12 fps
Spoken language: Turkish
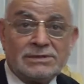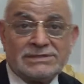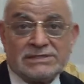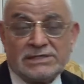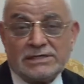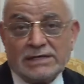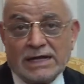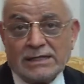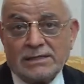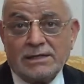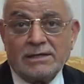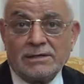Siret
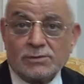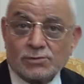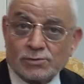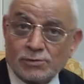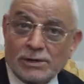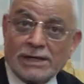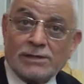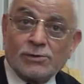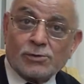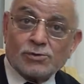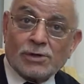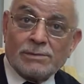suret
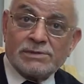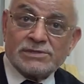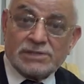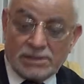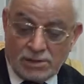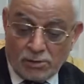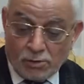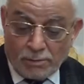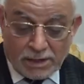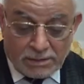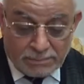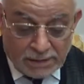diyoruz ona biz. O
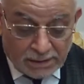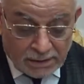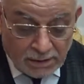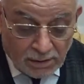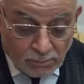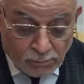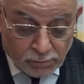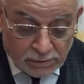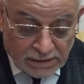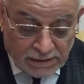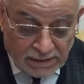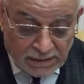bakımdan
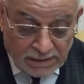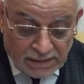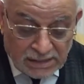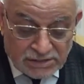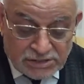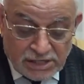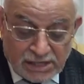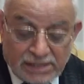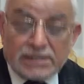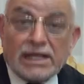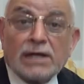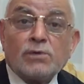buradaki
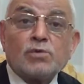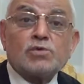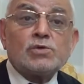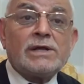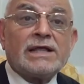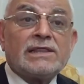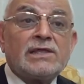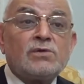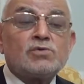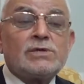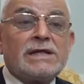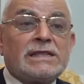siretinden nuzul etti.
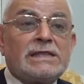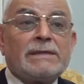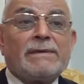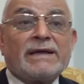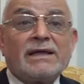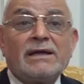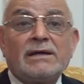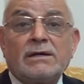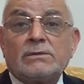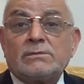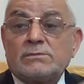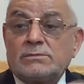Nuzul etti demek.
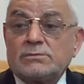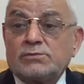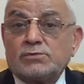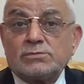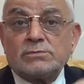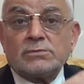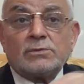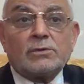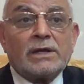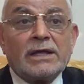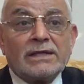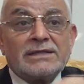
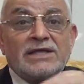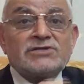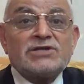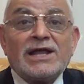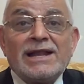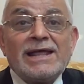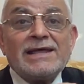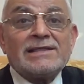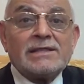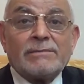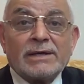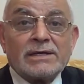Oraya tecelli etti
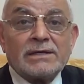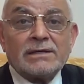demek.